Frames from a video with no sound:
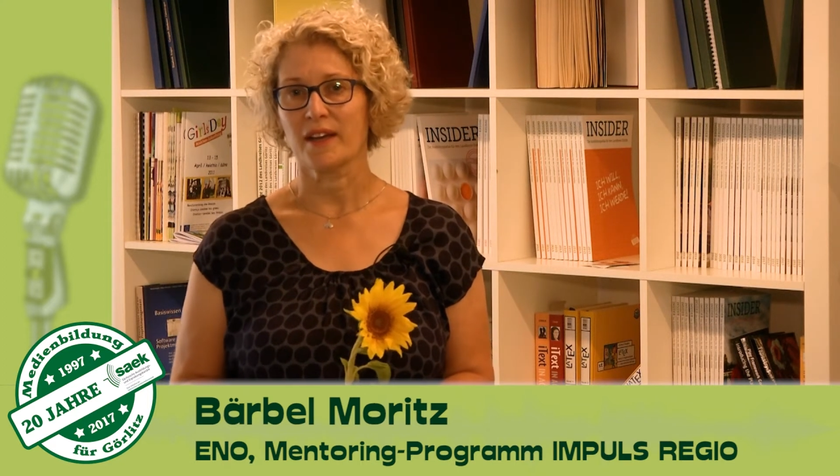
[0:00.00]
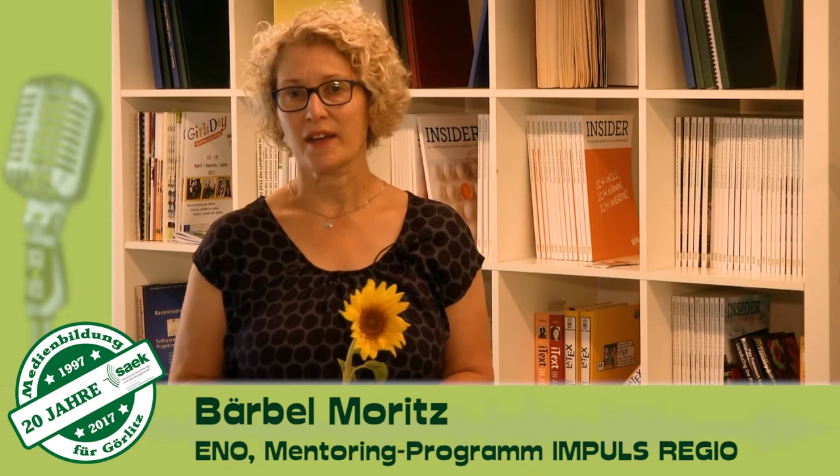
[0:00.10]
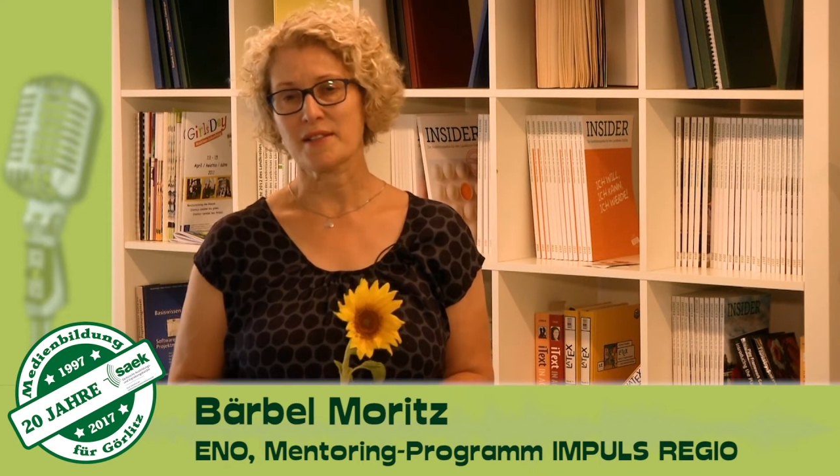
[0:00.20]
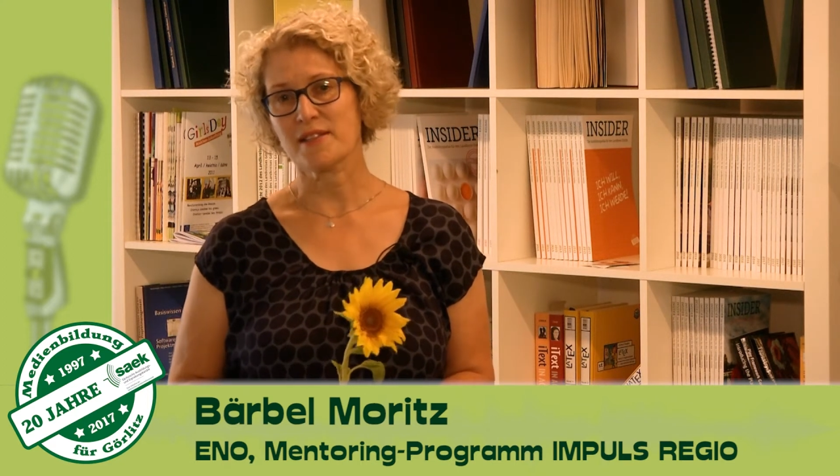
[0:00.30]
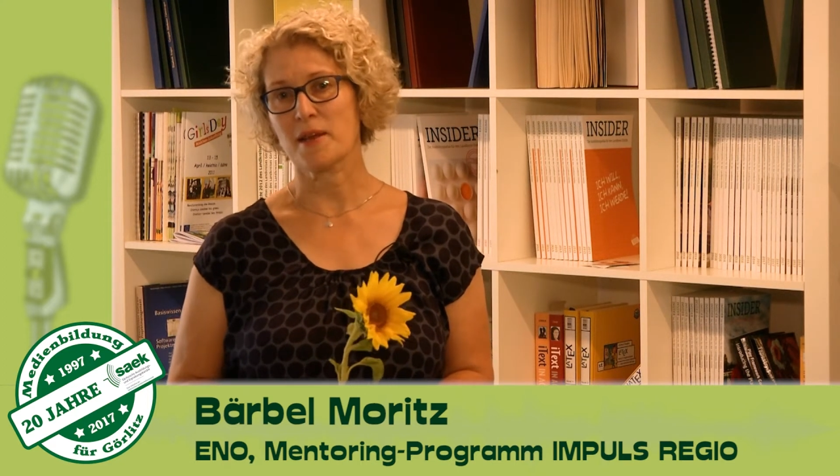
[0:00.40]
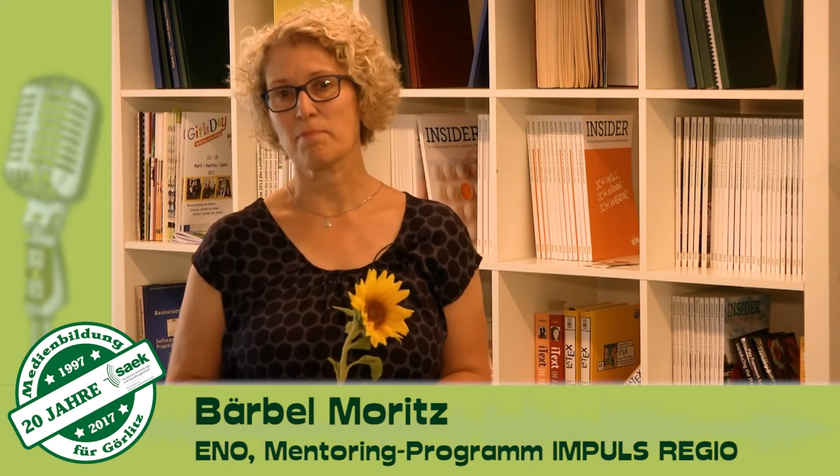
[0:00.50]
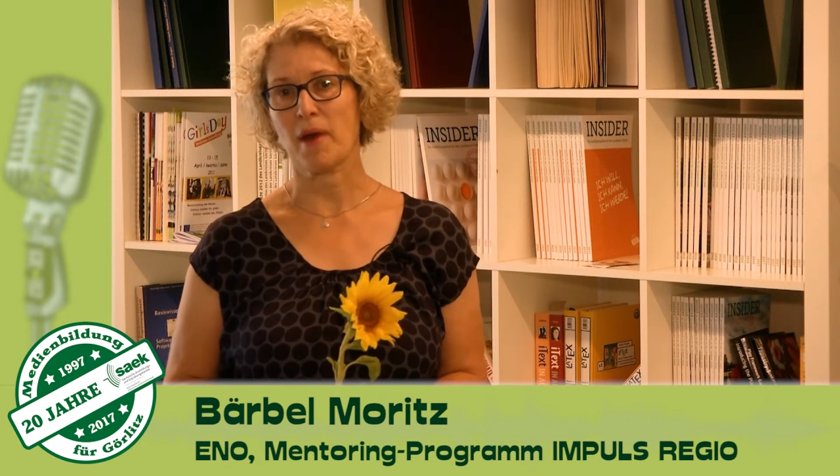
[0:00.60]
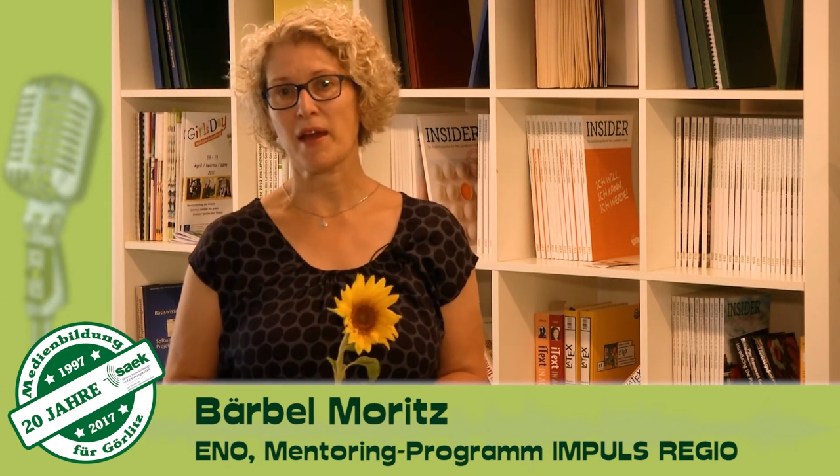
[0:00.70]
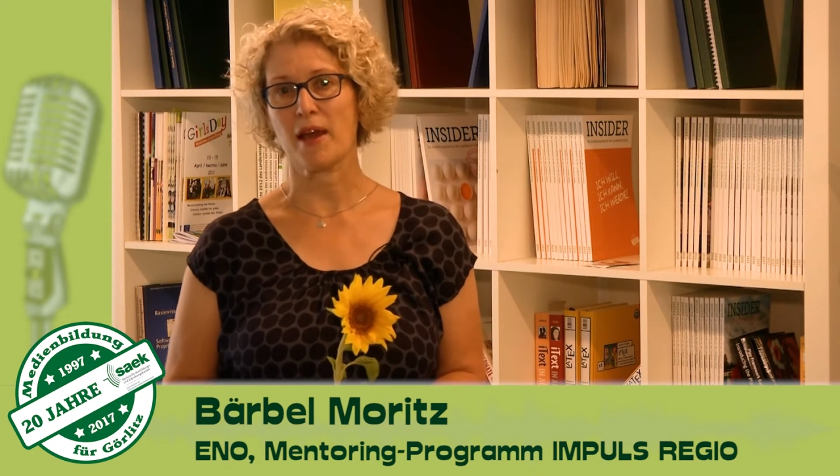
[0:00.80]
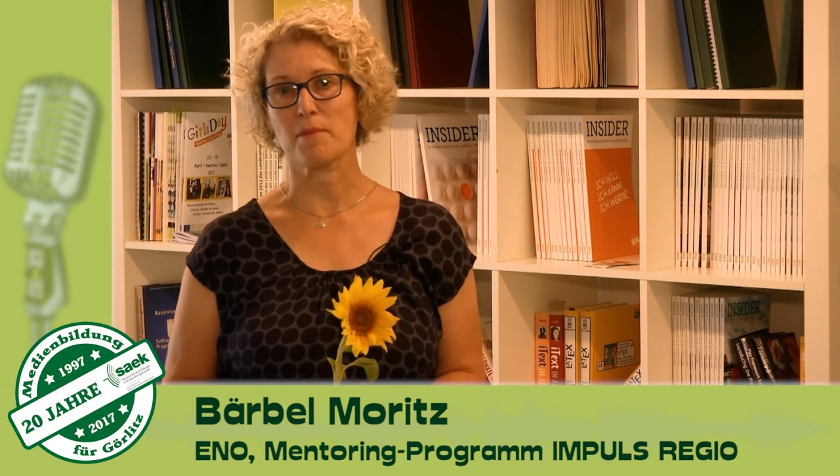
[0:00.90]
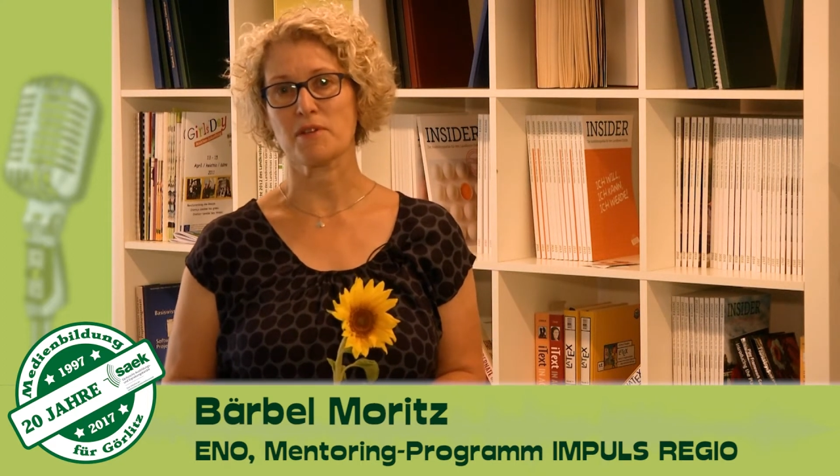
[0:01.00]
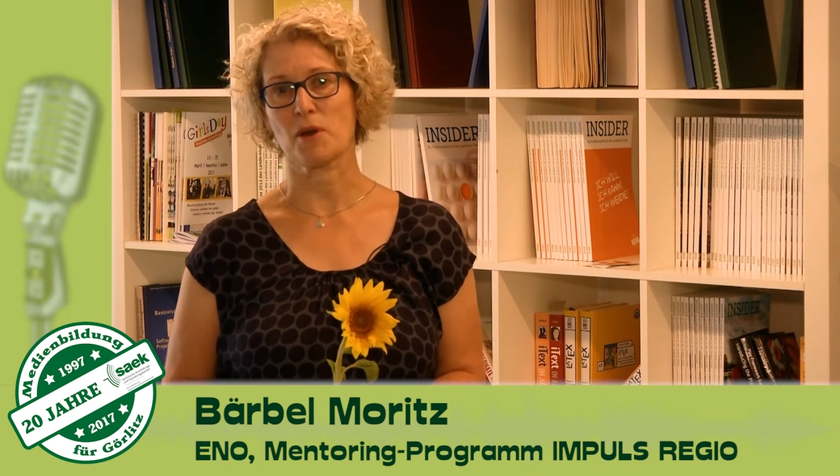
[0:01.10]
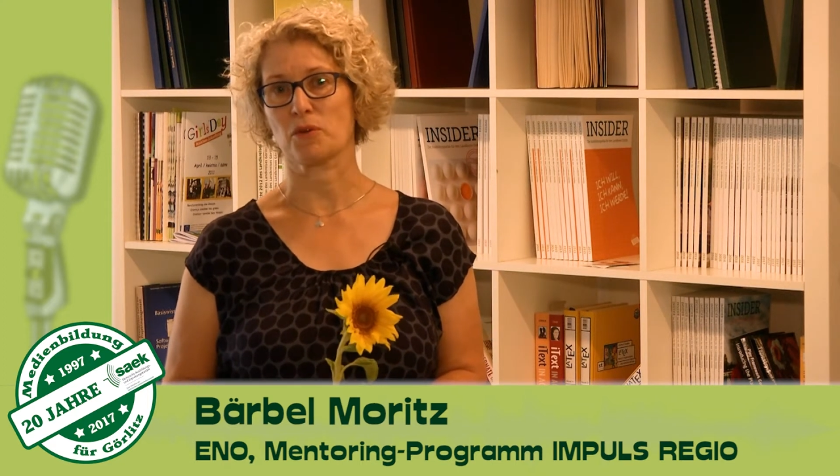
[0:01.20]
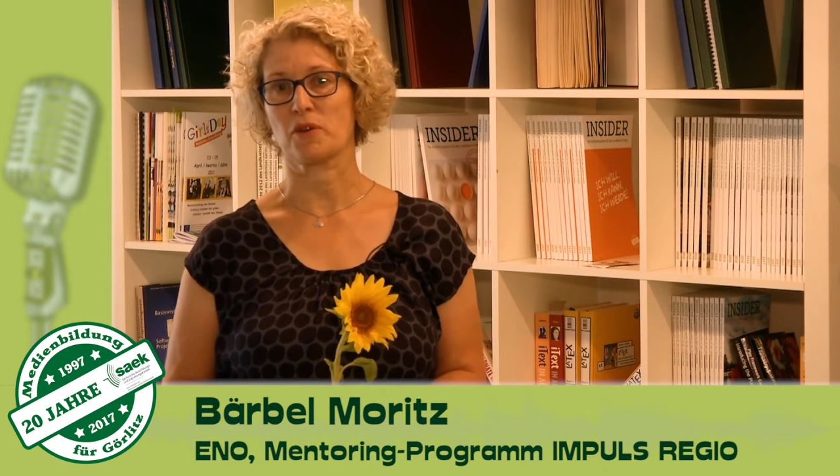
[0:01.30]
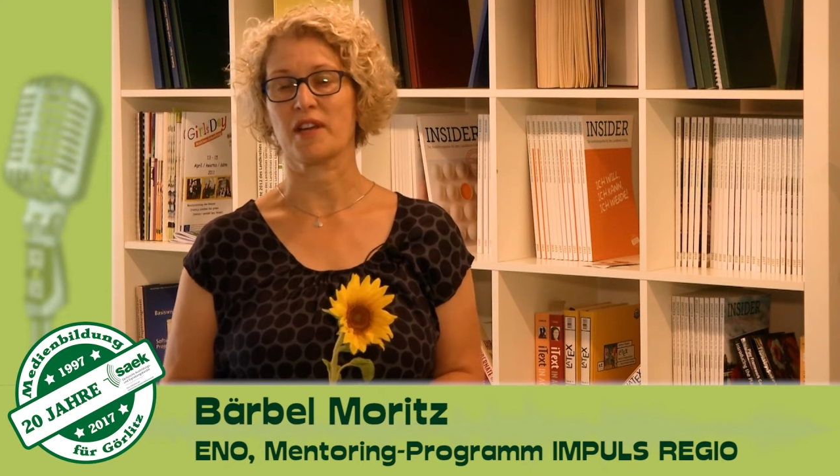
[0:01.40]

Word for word: ganz nebenbei habe ich auch noch